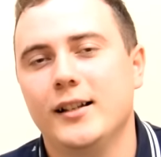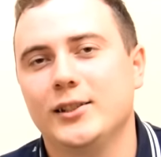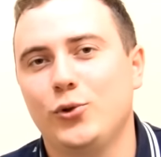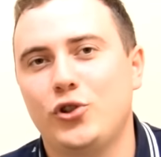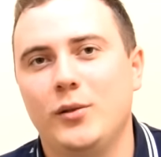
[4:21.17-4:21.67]

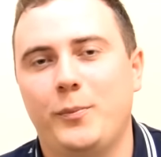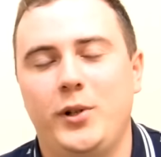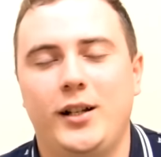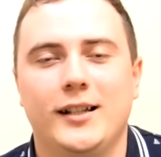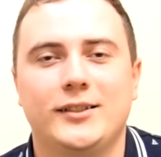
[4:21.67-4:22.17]
слушали
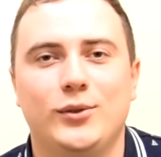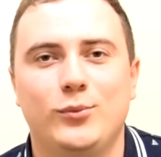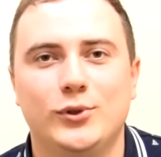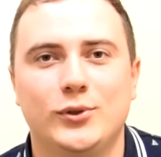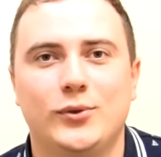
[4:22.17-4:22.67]
прекрасную
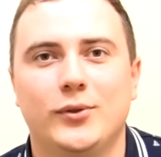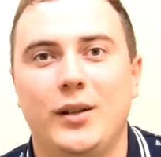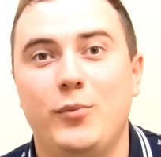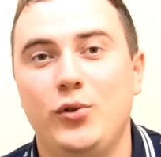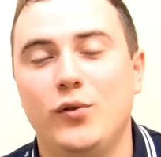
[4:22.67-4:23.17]
музыку
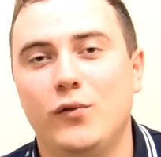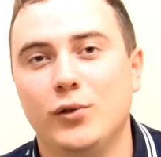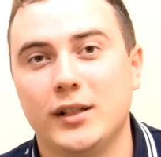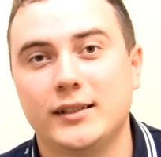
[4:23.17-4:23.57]
на берегу Волги.